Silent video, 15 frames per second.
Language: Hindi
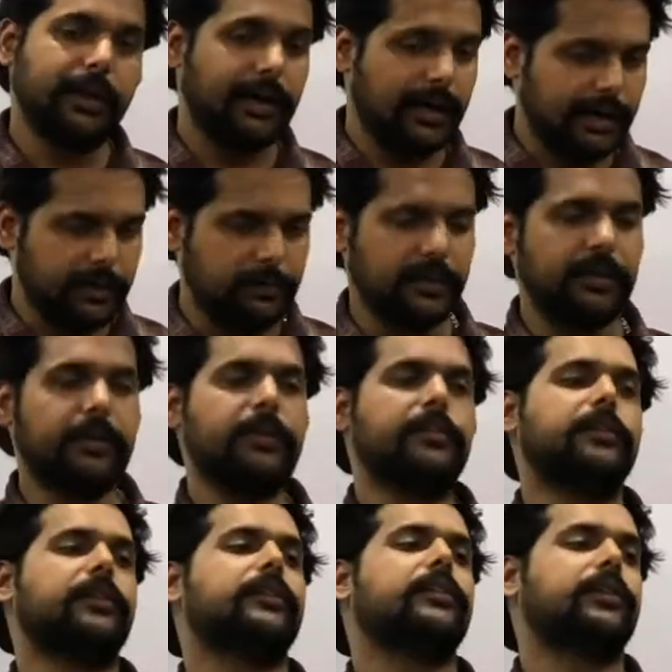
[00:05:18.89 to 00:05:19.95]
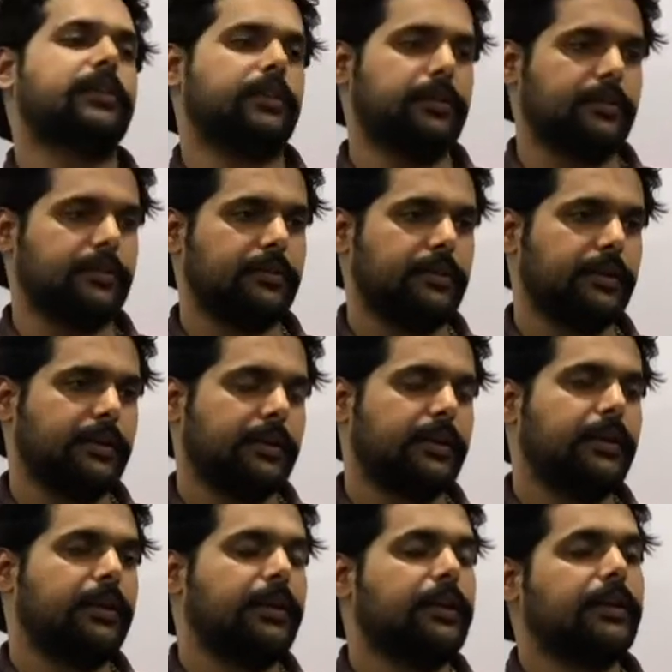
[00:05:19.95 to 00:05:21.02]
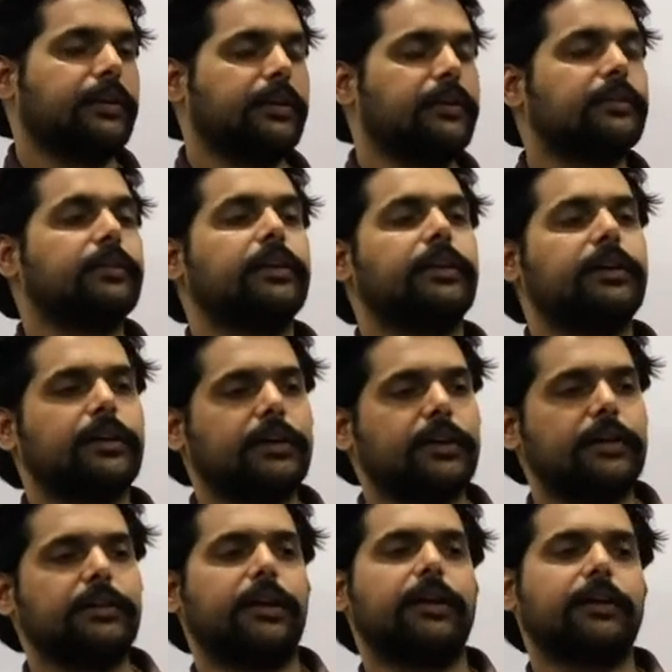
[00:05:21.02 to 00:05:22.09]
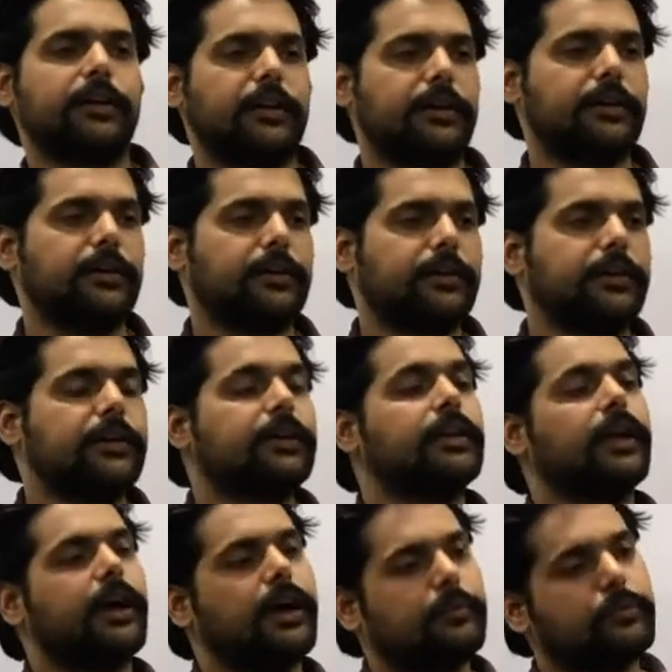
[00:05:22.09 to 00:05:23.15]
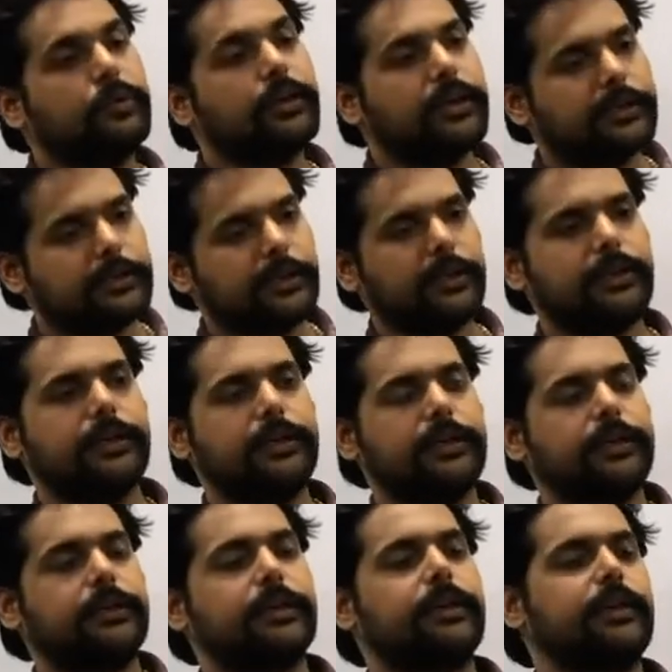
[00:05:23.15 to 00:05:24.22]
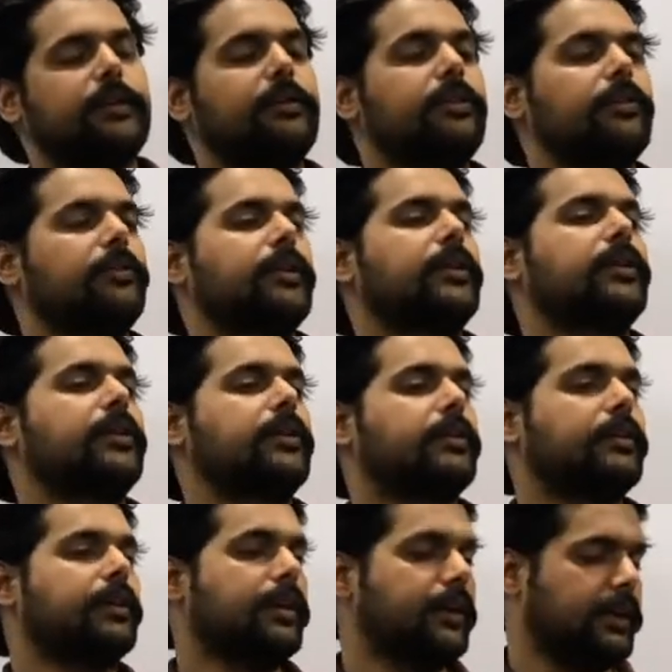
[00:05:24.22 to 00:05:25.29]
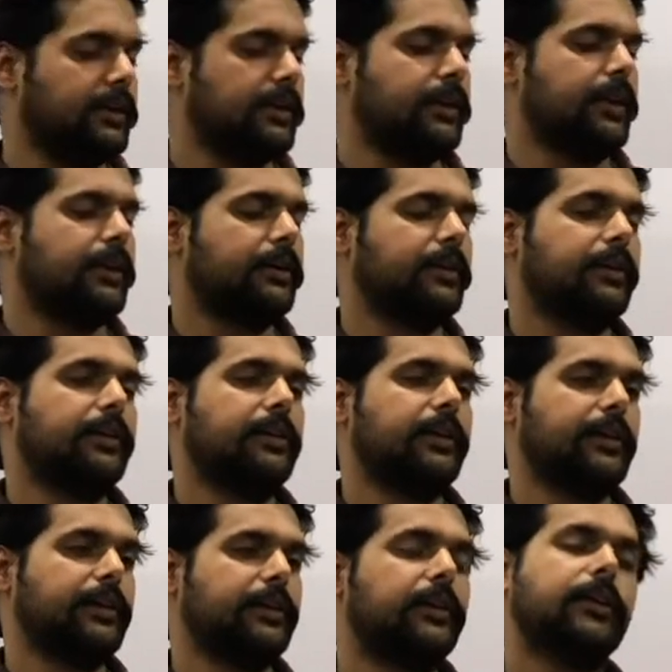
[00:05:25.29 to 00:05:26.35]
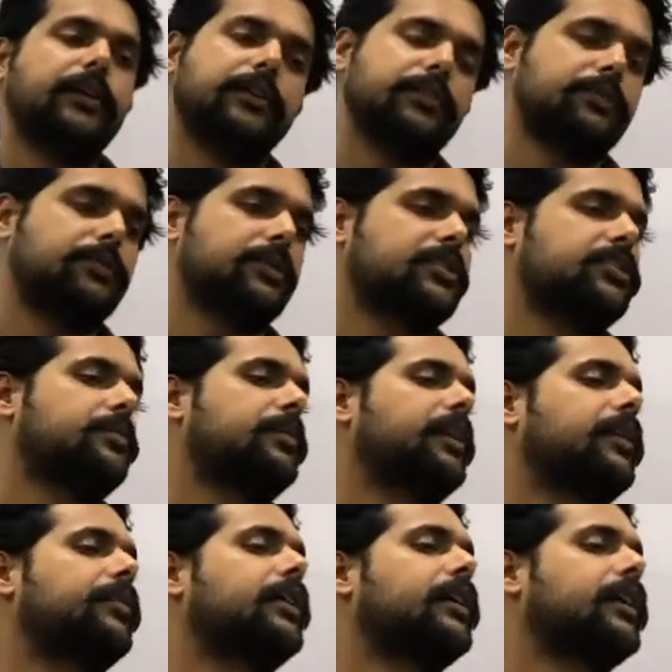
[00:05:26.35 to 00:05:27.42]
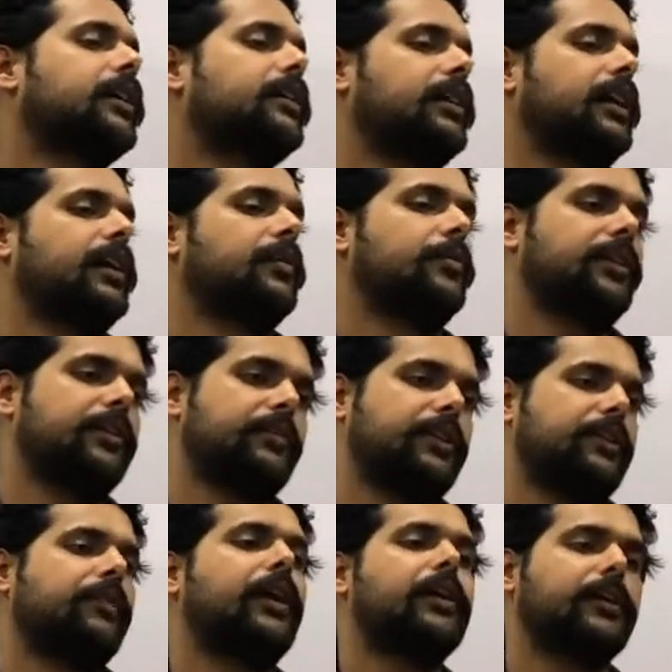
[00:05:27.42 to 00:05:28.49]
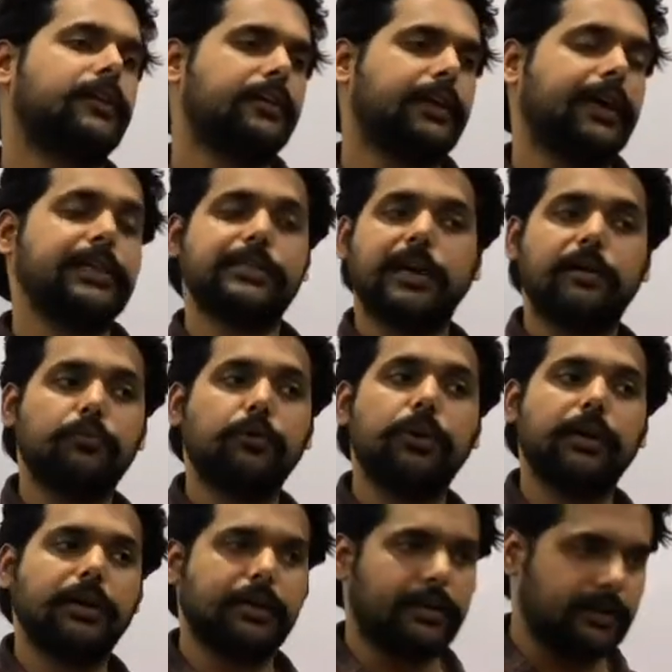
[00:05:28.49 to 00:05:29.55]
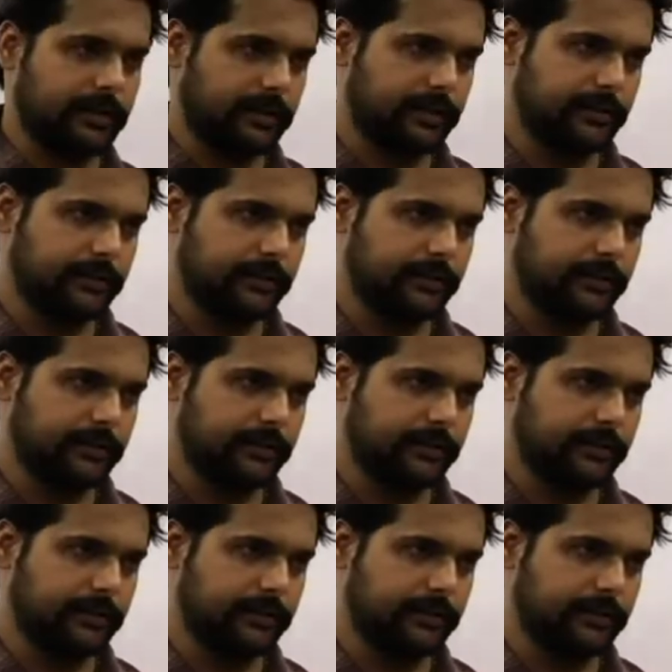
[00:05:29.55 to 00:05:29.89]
आपने ये डिसीजन दे दिया लेकिन इस निर्णय का आधार क्या है कि आपको लगता है कि जीवन के अधिकार के लिए स्वच्छ पर्यावरण का अधिकार भी अनिवार्य है ऐसा आपको लग रहा है